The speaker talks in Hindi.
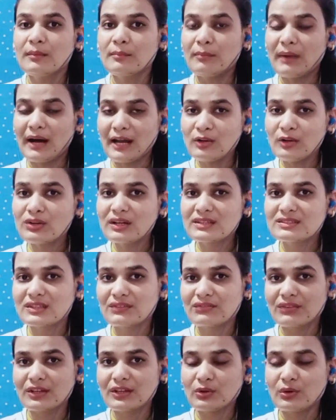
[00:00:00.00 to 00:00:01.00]
बालों का
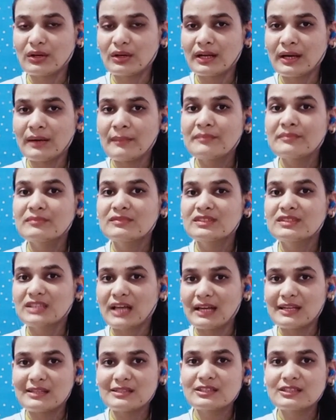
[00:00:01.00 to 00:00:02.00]
सफेद होना
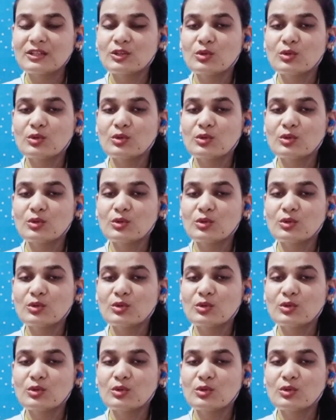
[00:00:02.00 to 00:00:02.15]
40 की